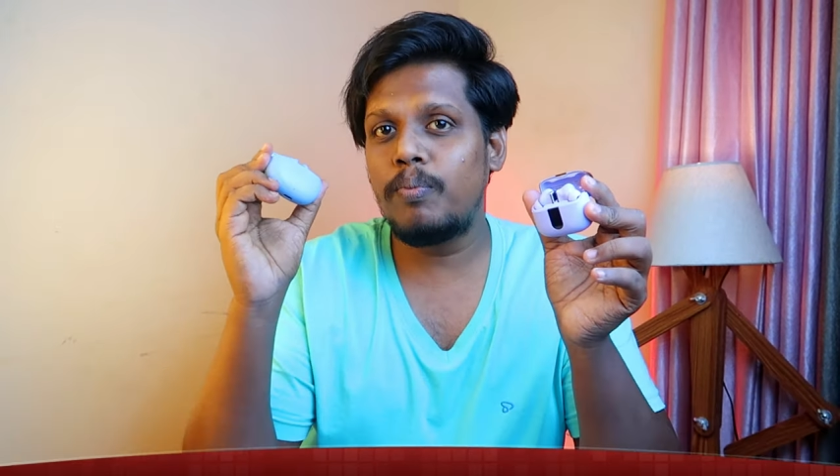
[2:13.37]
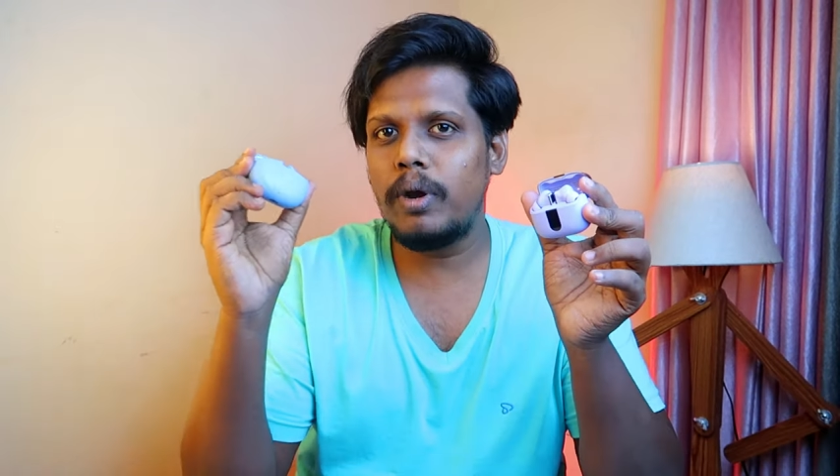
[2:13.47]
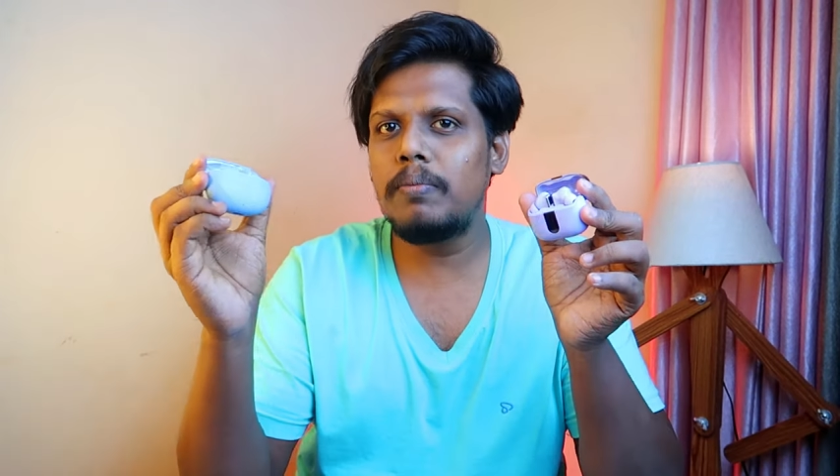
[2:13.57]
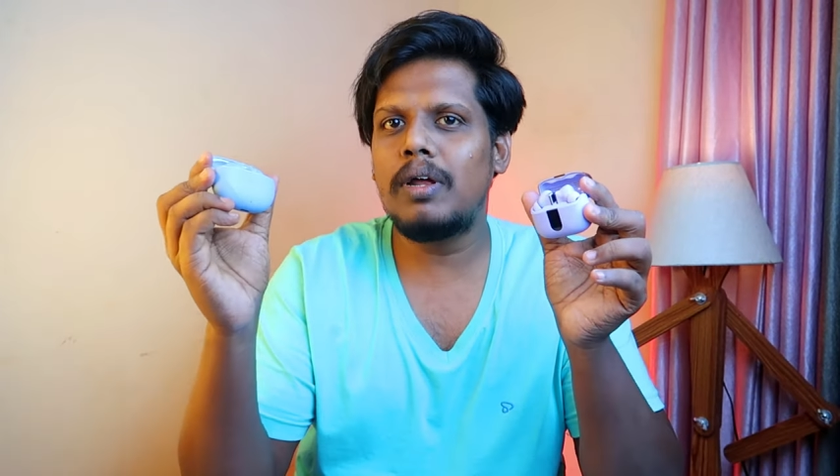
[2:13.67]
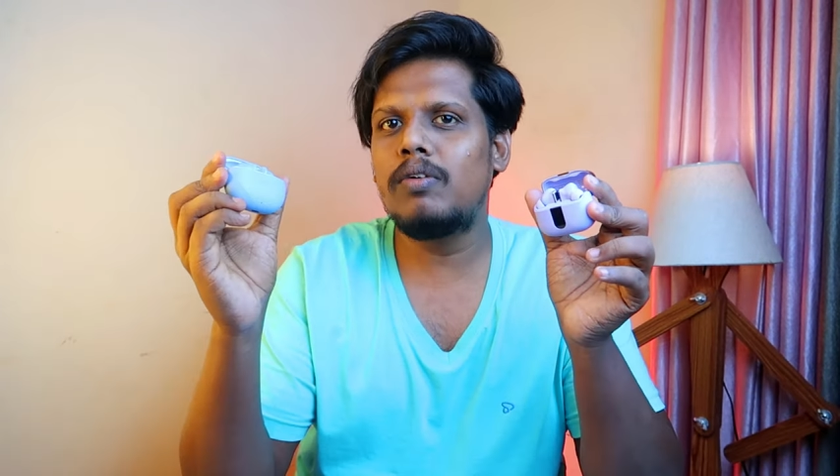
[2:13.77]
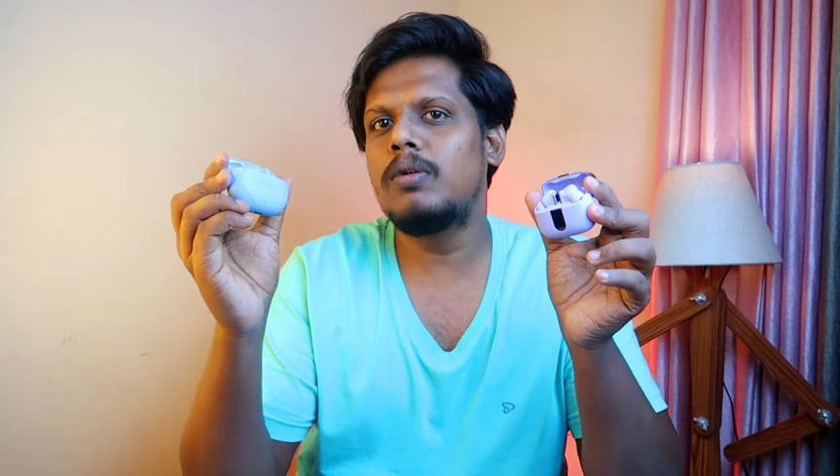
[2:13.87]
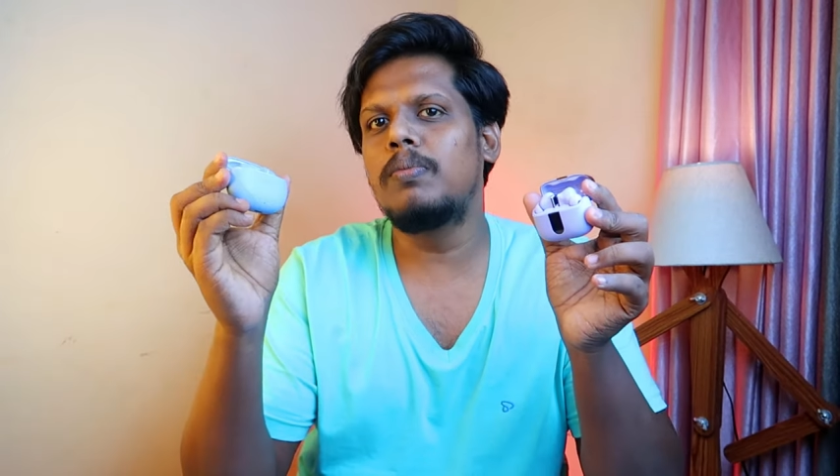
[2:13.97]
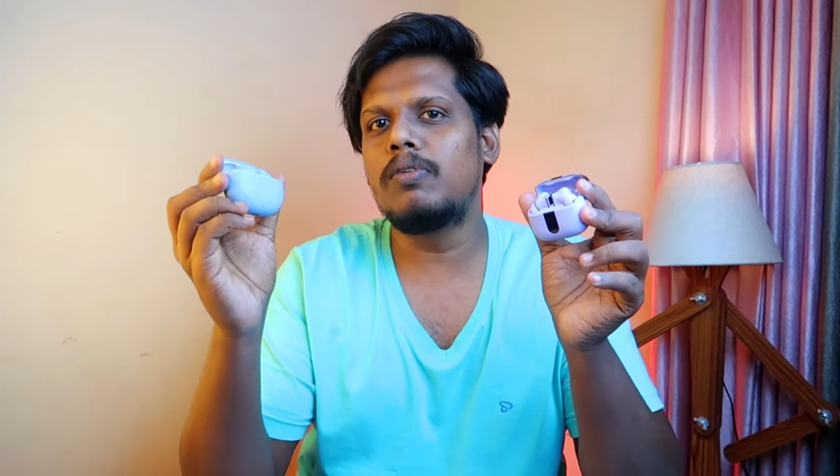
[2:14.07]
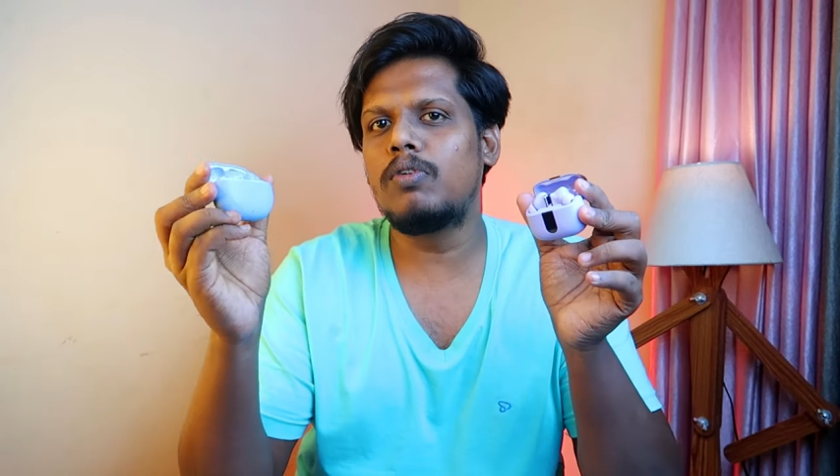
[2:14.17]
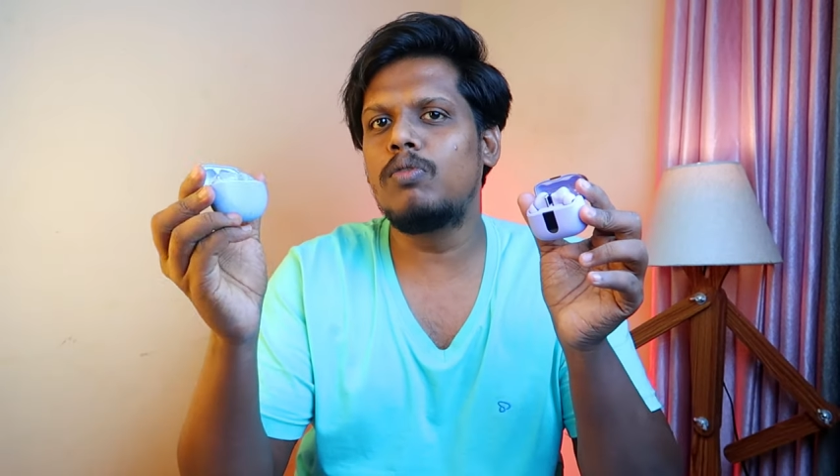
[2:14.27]
சுப்ரீம் தான் வந்து
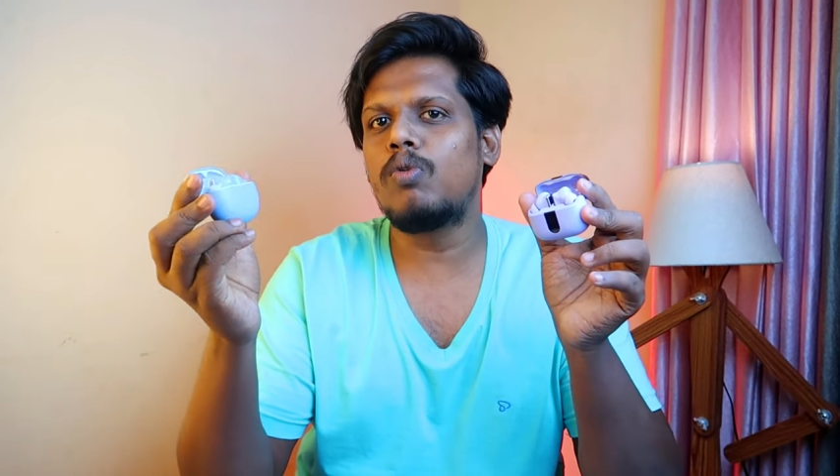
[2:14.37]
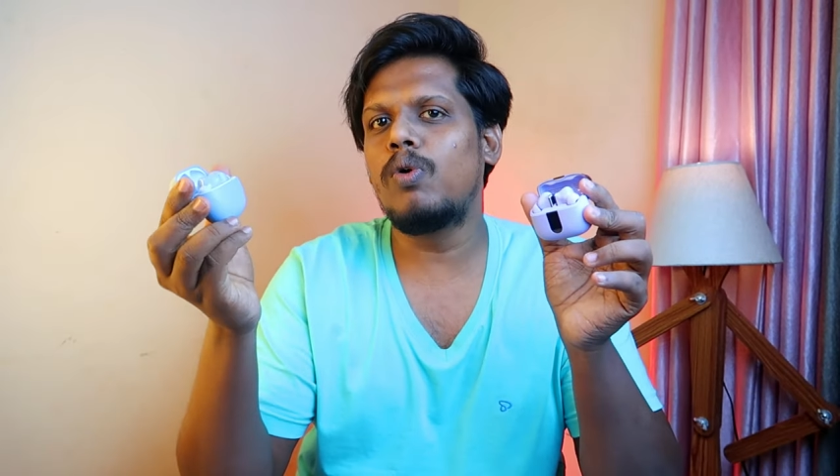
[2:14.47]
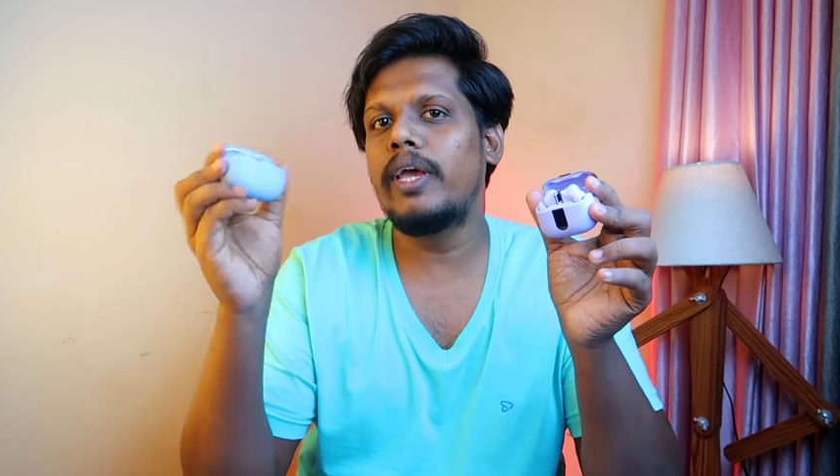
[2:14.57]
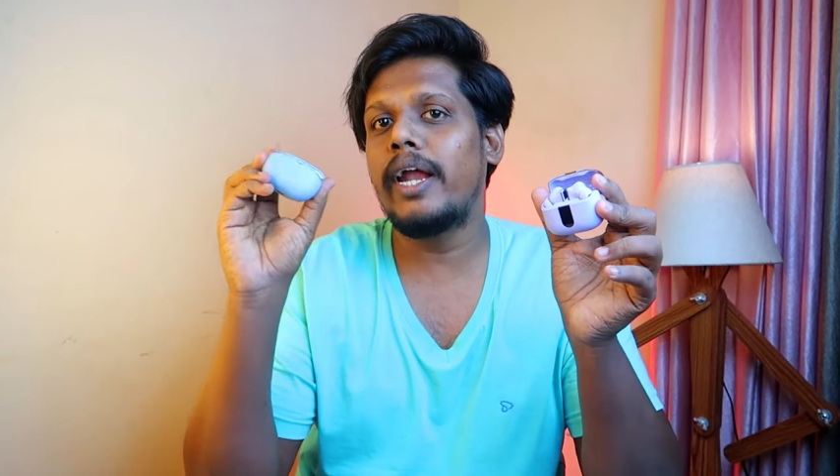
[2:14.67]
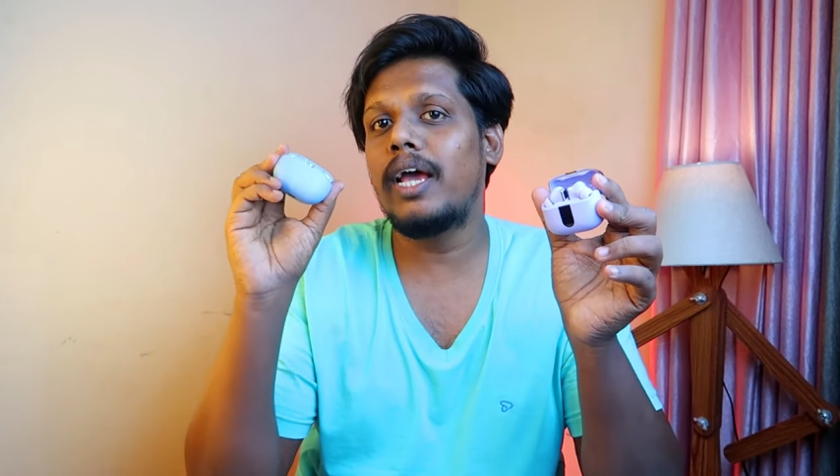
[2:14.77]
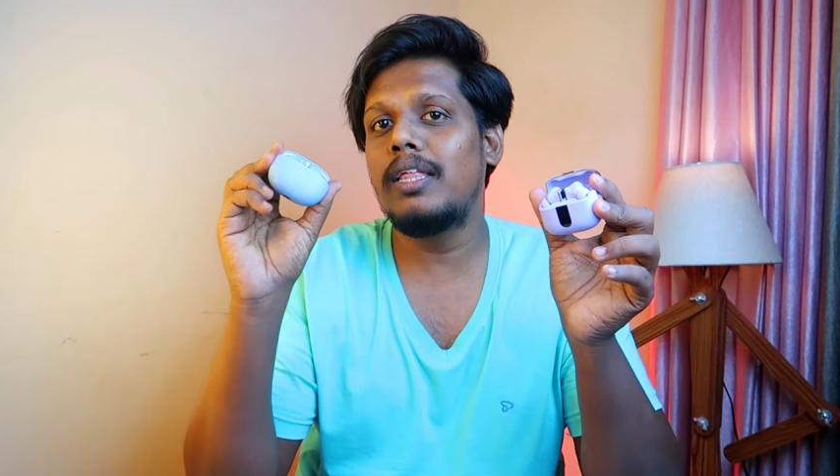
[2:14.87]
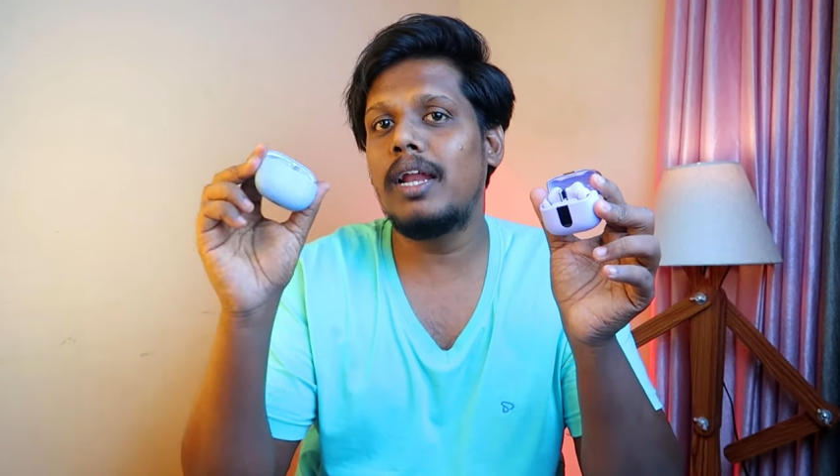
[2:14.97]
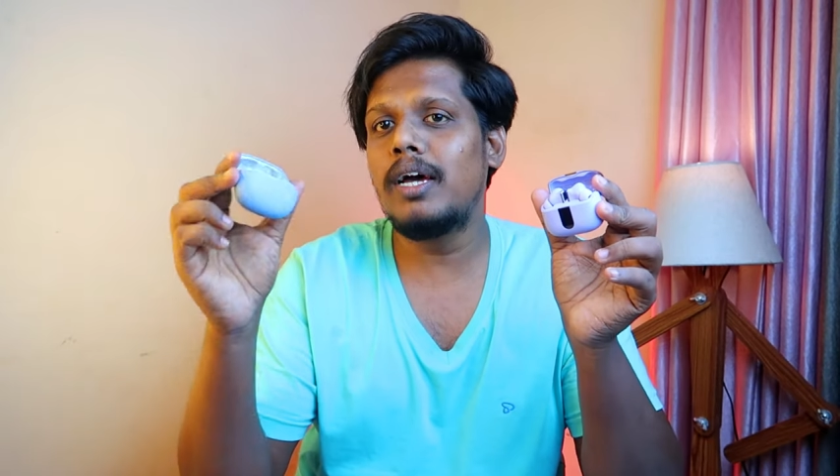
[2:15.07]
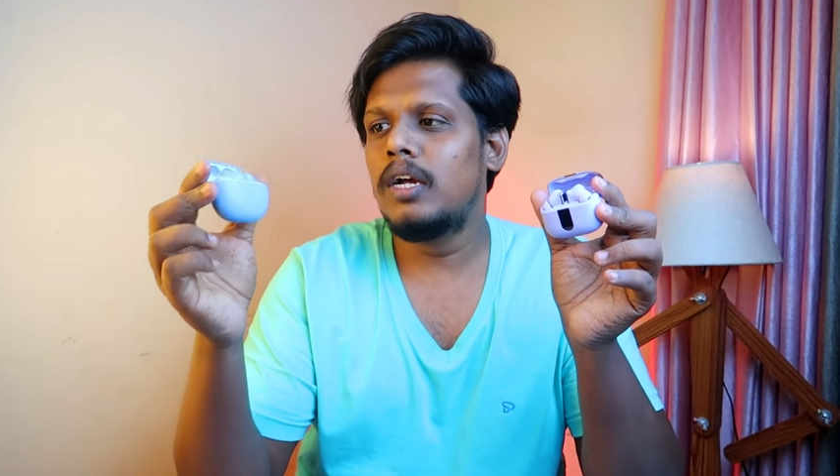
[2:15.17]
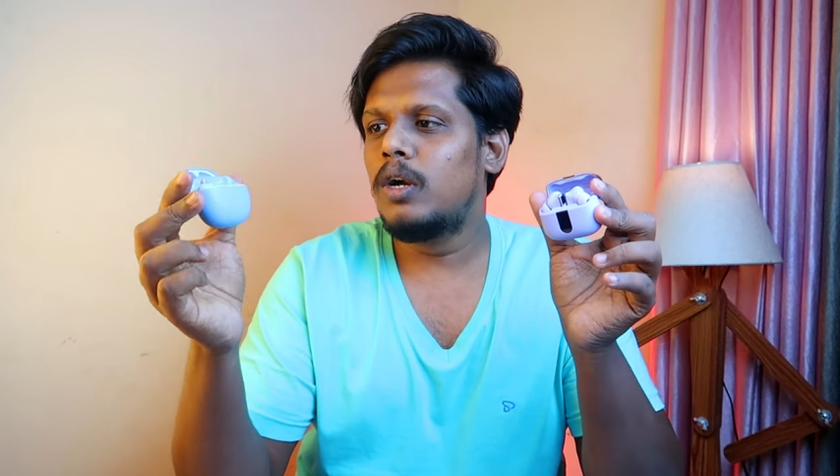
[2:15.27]
பெஸ்ட்டுன்னு சொல்லுவோம் ஏன்னா இதில்